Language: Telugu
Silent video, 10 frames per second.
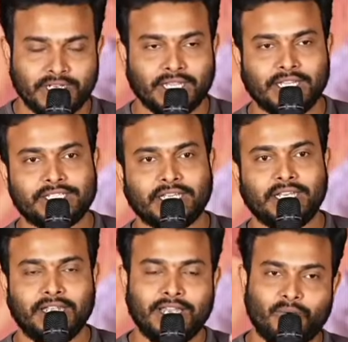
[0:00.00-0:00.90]
అందించాలి
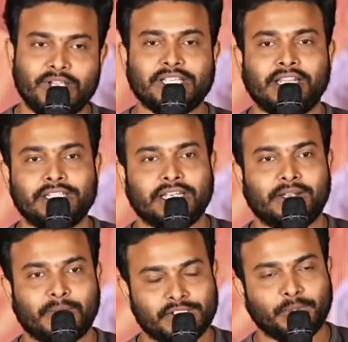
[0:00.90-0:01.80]
ఇండియా వైజ్
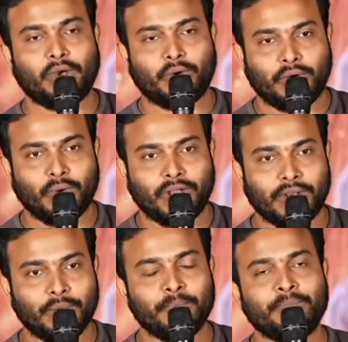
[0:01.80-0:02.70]
అందించాలని మనస్ఫూర్తిగా
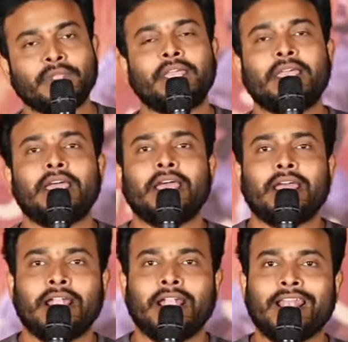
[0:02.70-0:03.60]
కోరుకుంటున్నాను
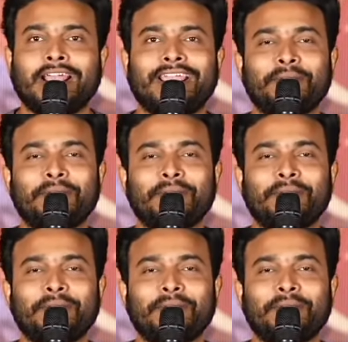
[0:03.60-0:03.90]
అండ్ అలాగే